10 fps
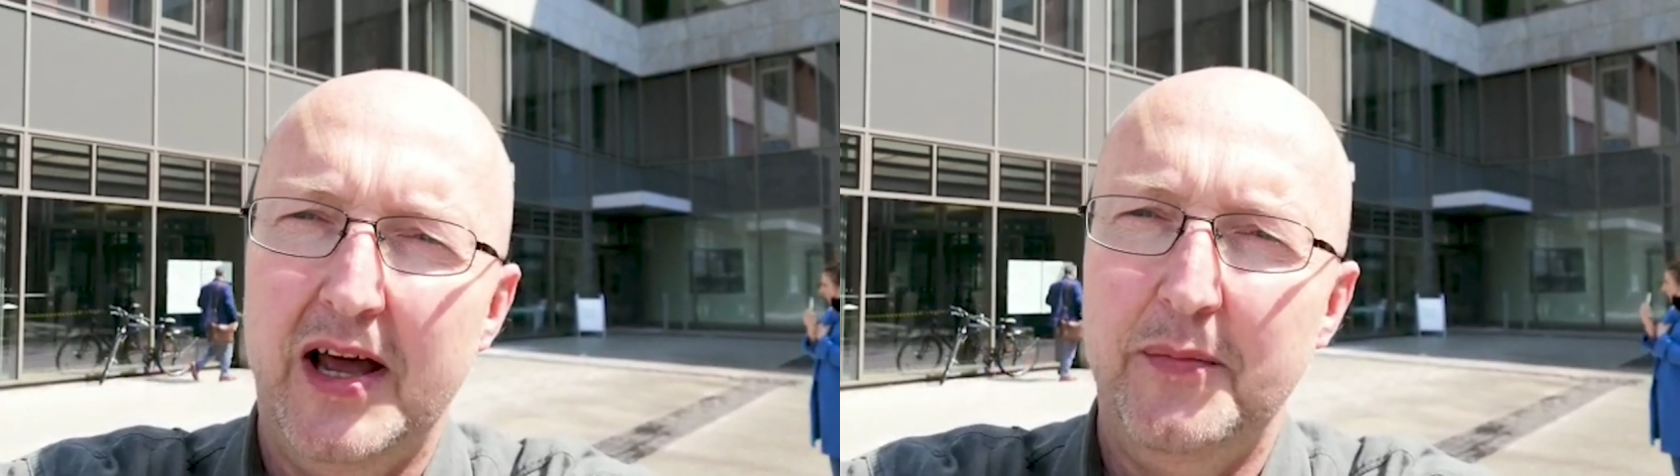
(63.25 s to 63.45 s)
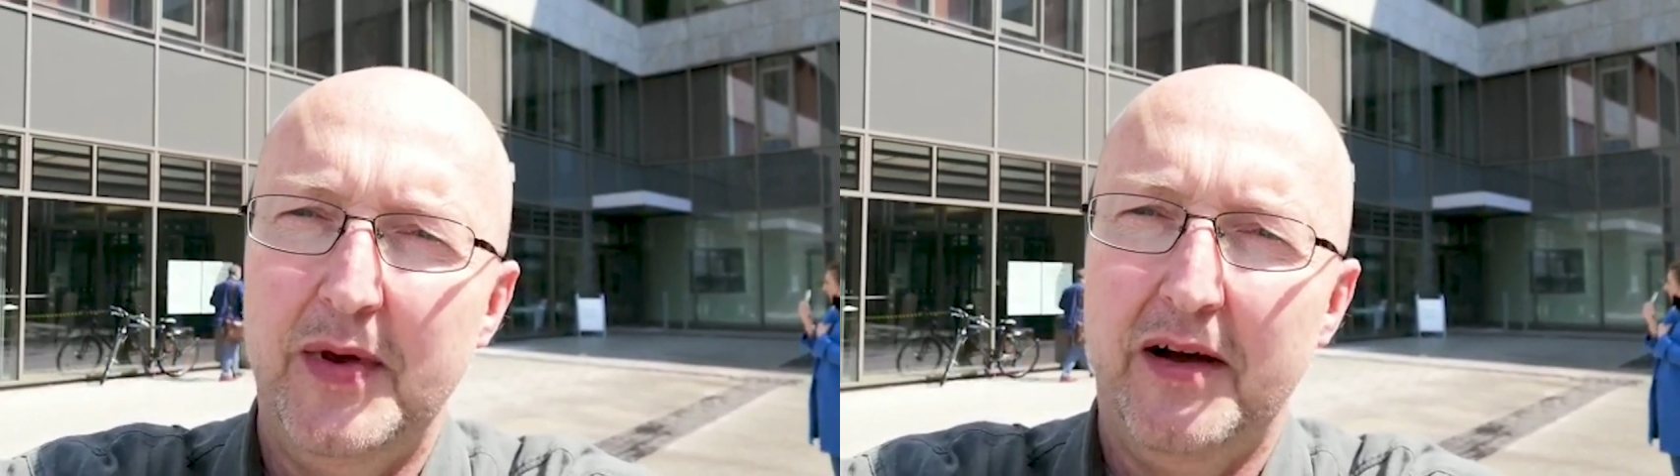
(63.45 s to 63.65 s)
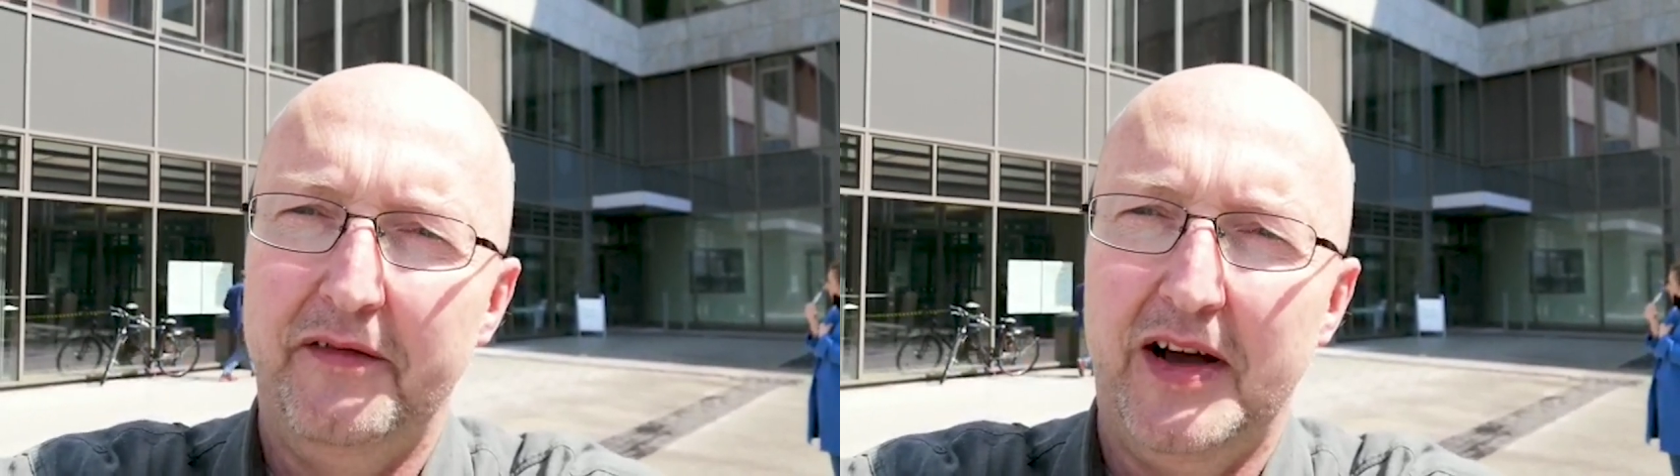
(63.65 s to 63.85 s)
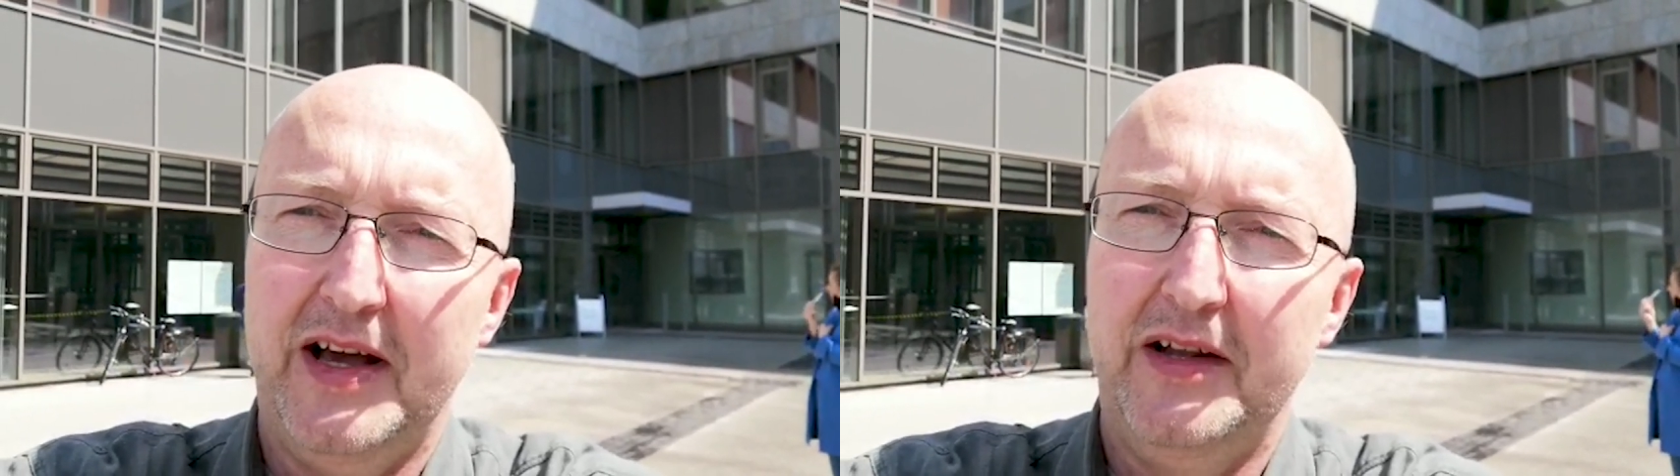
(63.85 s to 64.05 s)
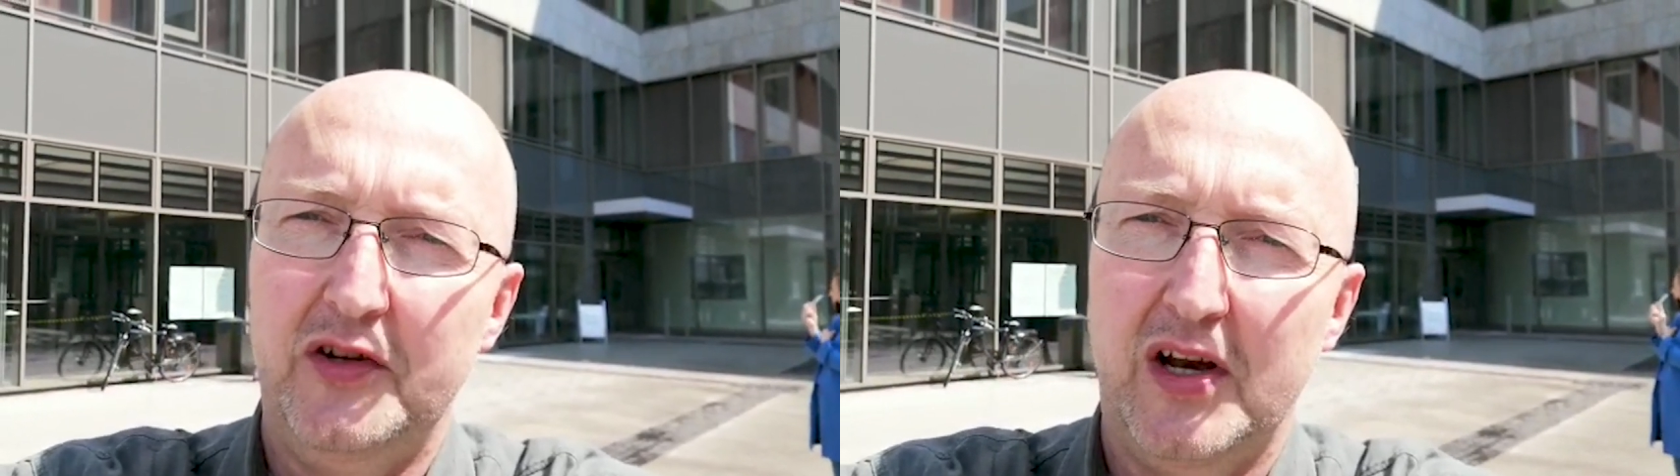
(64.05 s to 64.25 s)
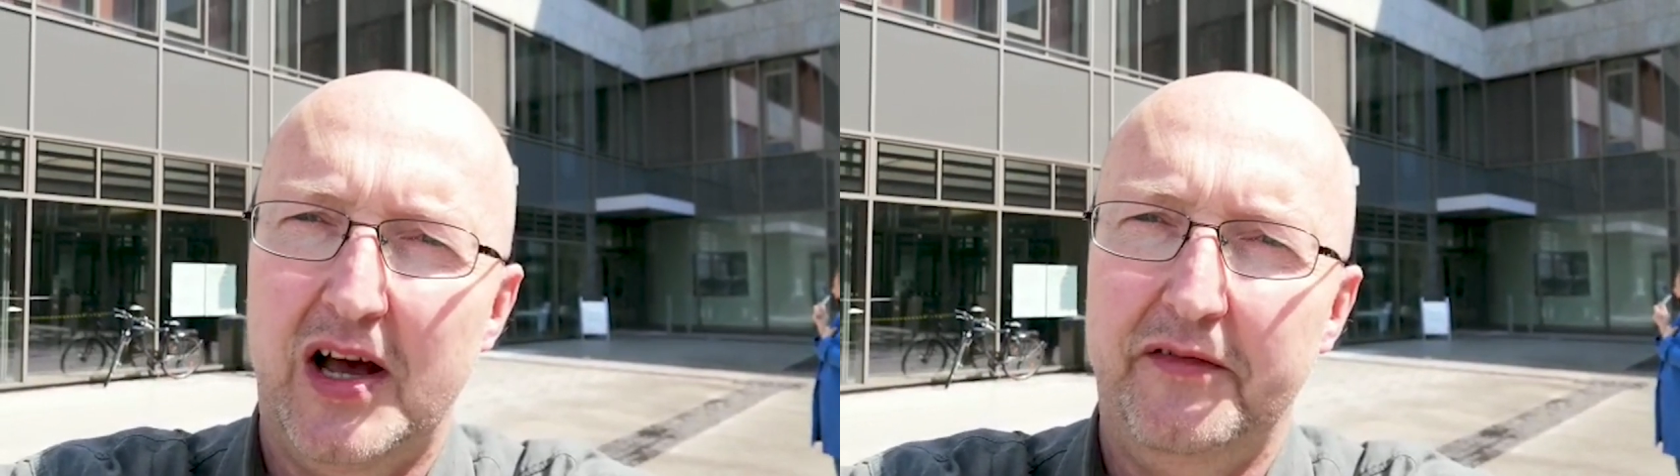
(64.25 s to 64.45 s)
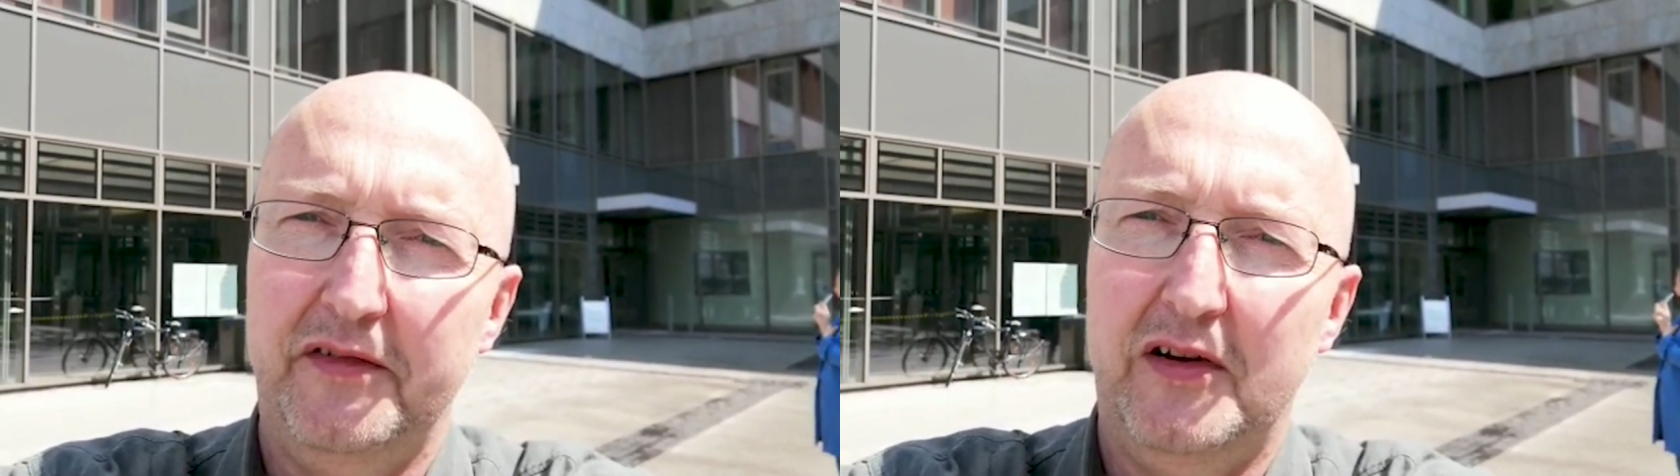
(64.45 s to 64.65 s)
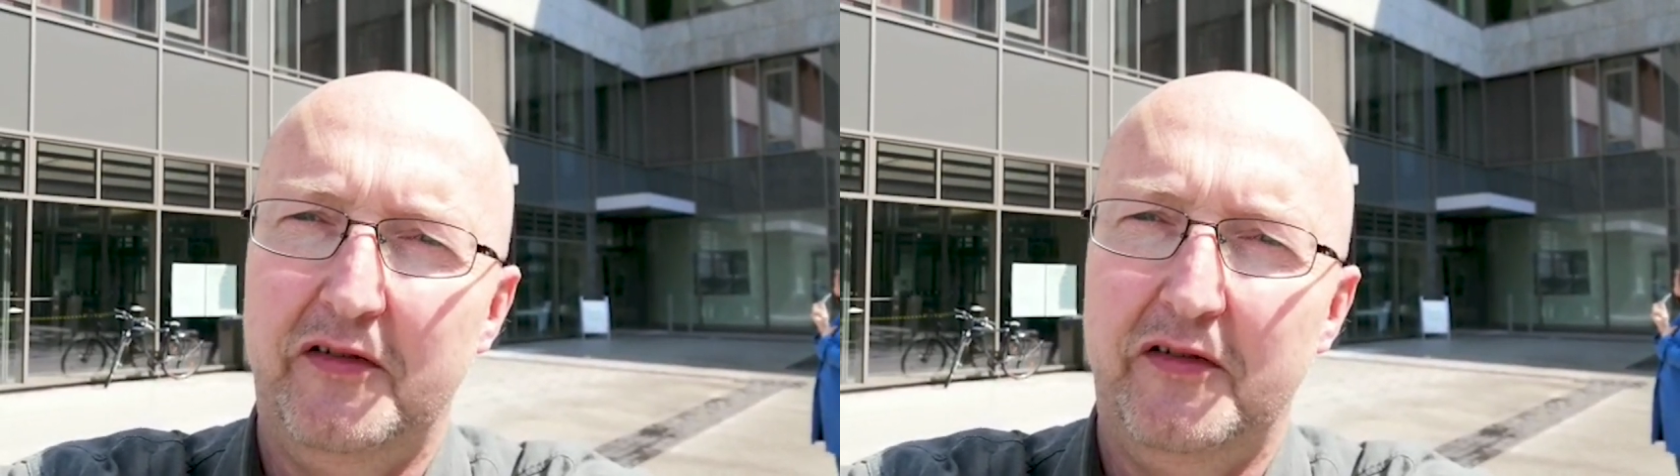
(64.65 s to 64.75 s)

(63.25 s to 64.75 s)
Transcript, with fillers: einem Jahr Freiheitsstrafe